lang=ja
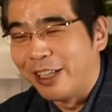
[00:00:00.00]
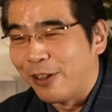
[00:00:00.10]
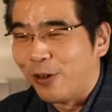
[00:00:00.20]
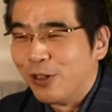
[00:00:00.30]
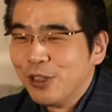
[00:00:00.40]
え
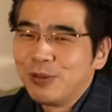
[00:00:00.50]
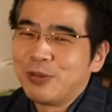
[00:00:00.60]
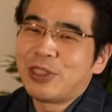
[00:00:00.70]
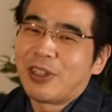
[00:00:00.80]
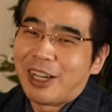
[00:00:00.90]
と、と
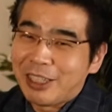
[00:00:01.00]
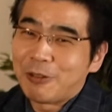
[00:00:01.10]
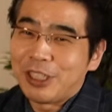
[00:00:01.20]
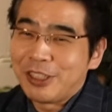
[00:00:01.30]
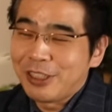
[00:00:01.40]
むしろあなたを
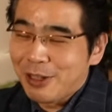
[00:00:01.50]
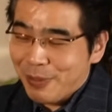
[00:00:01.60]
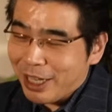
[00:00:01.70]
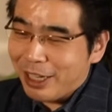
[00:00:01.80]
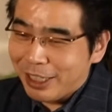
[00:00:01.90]
傷つける
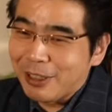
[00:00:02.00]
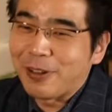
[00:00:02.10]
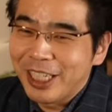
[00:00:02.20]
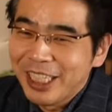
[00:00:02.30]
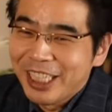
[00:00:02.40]
ばっかりだと
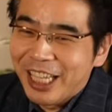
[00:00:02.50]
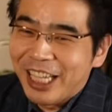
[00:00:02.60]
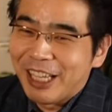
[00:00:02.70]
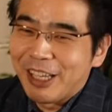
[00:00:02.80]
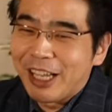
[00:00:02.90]
かね、
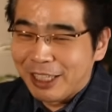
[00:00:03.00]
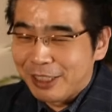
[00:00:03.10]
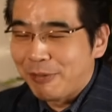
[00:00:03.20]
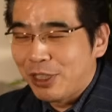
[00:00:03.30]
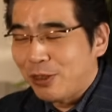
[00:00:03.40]
えー、なんか
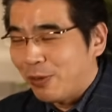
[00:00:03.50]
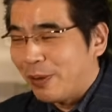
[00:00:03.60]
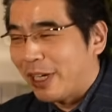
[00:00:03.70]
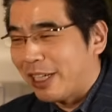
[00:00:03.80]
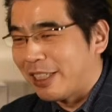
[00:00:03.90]
寂しい思い
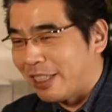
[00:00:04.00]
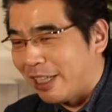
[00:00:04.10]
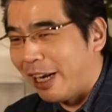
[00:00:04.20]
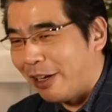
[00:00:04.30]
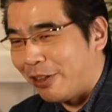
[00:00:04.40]
ばっかりさせ
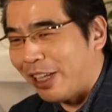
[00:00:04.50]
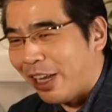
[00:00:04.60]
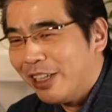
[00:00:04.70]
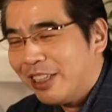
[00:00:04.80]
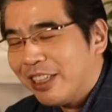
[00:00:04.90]
られるっ
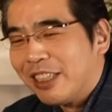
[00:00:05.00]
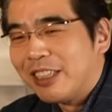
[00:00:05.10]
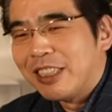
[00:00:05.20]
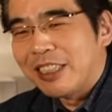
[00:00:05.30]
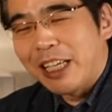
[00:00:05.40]
て
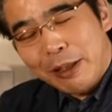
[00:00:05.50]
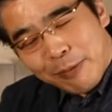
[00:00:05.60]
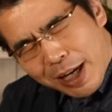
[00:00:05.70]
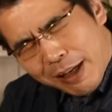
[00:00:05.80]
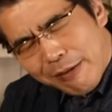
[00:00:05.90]
いやで
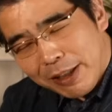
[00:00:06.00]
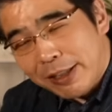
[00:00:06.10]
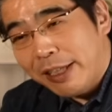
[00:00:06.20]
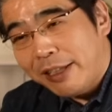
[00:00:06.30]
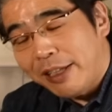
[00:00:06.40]
も彼は好
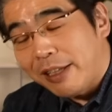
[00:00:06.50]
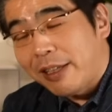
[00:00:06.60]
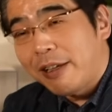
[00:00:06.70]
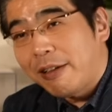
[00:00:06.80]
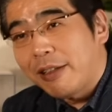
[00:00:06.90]
きって言っ
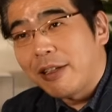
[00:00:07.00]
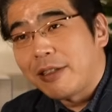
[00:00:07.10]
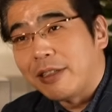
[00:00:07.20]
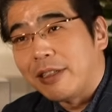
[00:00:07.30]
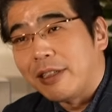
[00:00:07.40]
てくれてる
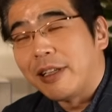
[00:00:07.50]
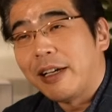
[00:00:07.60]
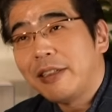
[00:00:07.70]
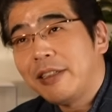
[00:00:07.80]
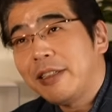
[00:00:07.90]
し
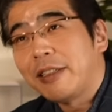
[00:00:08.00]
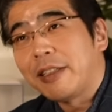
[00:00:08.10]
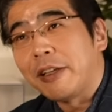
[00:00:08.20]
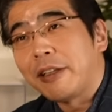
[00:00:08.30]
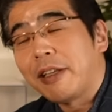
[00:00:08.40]
大事っ
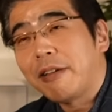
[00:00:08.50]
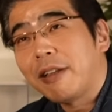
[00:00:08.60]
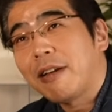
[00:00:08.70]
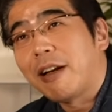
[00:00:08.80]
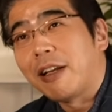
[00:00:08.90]
て言ってくれ
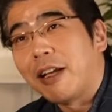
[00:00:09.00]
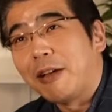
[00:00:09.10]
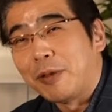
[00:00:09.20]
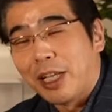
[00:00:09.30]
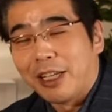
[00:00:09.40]
てるから
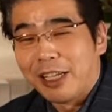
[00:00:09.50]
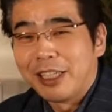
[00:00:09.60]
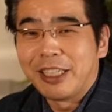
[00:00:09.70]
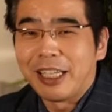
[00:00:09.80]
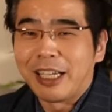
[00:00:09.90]
なみたいなね
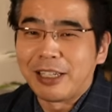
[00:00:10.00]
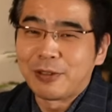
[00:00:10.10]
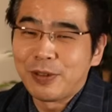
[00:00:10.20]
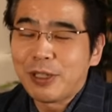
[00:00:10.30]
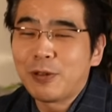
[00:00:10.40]
いやだから
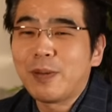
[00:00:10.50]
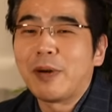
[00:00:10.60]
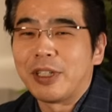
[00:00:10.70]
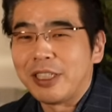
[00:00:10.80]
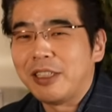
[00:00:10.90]
そんな言葉
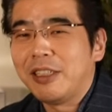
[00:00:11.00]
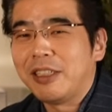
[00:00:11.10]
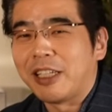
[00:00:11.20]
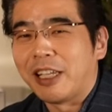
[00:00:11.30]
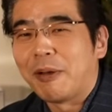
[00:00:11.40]
をね信
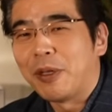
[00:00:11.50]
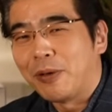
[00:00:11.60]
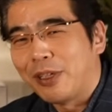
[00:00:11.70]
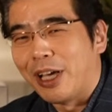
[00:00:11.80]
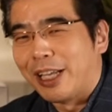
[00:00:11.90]
じちゃダメ
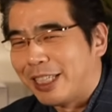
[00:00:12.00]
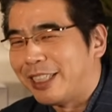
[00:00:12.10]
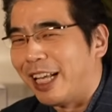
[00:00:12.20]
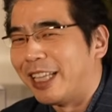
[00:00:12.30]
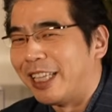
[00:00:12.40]
よって
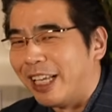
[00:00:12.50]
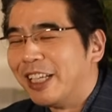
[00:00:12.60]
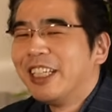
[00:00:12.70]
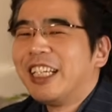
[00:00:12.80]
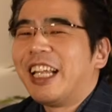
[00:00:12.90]
話であって、
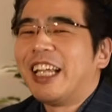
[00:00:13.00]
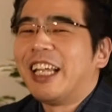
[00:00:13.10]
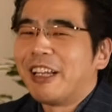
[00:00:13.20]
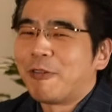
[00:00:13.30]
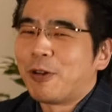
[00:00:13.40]

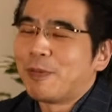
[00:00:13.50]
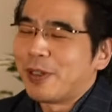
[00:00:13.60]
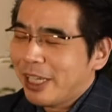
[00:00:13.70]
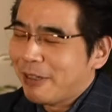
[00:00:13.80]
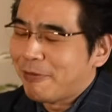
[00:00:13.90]
えー、これも
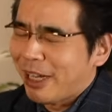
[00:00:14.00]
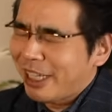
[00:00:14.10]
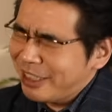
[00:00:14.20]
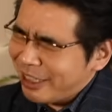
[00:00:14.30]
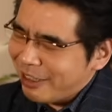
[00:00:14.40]
ね分
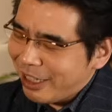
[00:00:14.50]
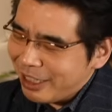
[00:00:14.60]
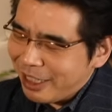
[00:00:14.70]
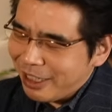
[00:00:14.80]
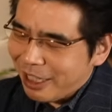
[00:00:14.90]
かっちゃいる
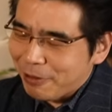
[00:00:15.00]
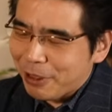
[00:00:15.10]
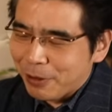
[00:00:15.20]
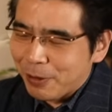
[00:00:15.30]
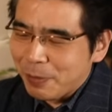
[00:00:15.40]
話なんだろう
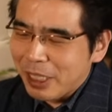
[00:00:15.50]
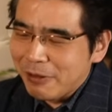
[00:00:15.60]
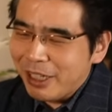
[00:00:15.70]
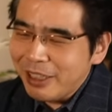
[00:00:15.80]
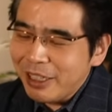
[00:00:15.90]
けどまあ
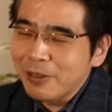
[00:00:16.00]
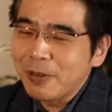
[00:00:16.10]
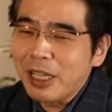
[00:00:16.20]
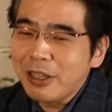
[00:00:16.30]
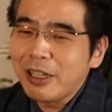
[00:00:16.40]
言われてる
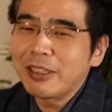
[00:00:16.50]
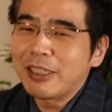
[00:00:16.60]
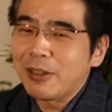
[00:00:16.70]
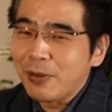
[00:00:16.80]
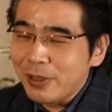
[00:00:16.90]
となんとなく
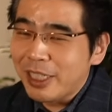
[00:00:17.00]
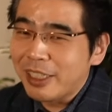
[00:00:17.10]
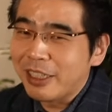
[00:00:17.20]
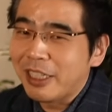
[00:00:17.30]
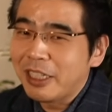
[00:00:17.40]
洗脳され
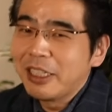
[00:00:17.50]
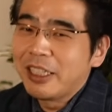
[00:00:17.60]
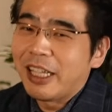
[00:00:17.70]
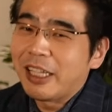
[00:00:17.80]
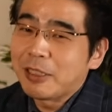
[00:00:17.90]
ちゃってね、
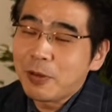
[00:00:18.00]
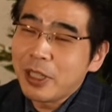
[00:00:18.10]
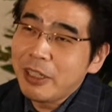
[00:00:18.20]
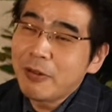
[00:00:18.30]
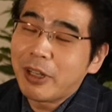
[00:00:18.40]
えー、それ
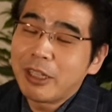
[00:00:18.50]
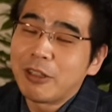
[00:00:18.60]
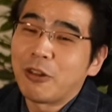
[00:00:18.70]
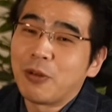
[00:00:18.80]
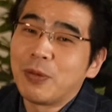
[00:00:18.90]
でいいのかなっ
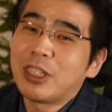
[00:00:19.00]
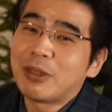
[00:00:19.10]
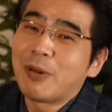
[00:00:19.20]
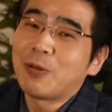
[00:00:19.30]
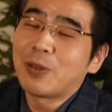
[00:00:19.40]
ていうふうに思って
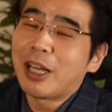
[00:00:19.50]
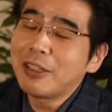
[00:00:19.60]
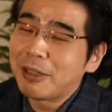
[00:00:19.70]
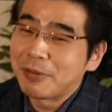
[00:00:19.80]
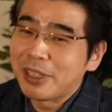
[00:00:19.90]
しまうことあ
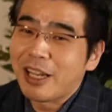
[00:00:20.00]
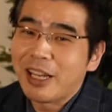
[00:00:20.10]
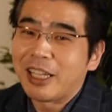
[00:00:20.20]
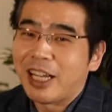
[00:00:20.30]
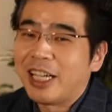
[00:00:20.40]
るかもしれ
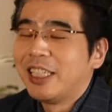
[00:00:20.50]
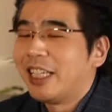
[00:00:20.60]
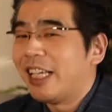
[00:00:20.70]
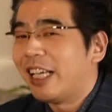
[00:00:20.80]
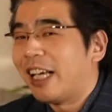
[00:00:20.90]
ないが、
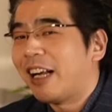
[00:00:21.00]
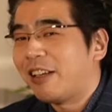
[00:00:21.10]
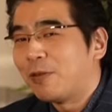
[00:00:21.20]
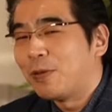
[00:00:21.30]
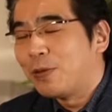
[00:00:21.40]
えー、
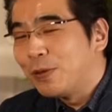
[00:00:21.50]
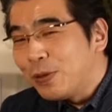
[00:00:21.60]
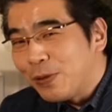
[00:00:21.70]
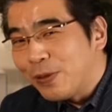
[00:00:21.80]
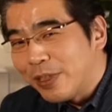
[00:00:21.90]
彼の行
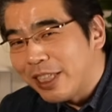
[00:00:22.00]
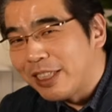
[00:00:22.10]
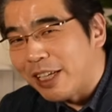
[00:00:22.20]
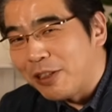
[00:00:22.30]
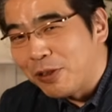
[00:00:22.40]
動をね
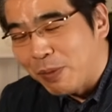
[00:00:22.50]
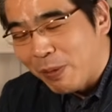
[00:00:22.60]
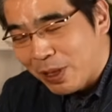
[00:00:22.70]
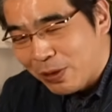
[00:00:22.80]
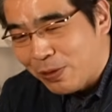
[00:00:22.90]
ちゃんと見
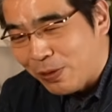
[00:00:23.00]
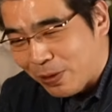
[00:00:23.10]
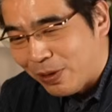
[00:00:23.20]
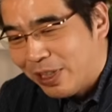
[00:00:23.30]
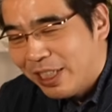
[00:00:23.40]
ましょう
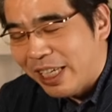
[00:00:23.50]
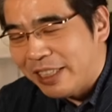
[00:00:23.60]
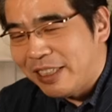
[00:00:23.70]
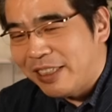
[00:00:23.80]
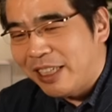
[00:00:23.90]
よと、
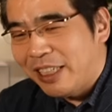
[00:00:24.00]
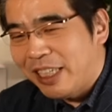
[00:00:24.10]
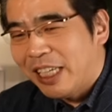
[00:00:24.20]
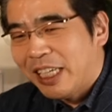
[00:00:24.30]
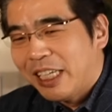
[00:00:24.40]
えー、実際
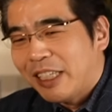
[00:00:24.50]
に